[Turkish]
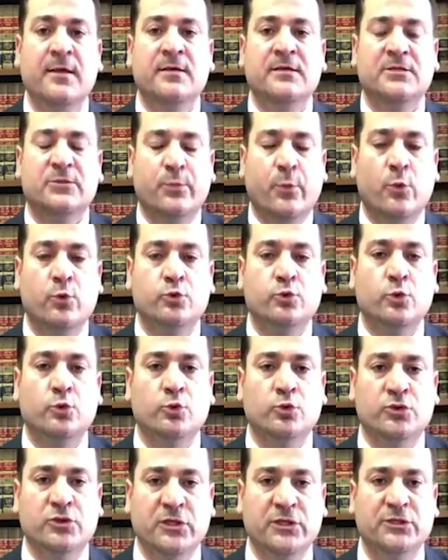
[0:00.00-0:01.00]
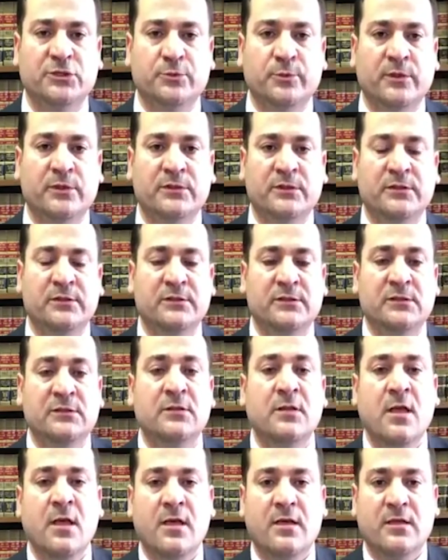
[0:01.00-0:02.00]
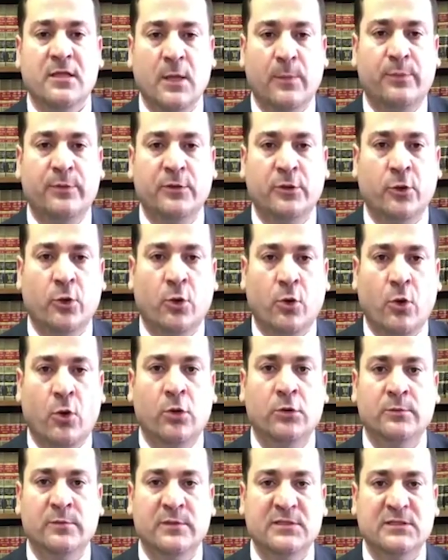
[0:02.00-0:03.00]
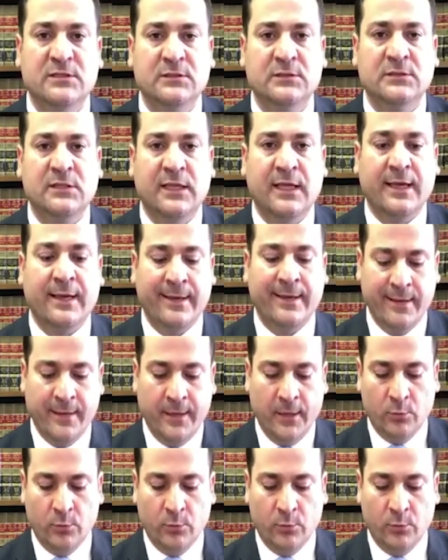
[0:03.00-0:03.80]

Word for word: sponsorluk çalışmalarının yapılıyor olması diye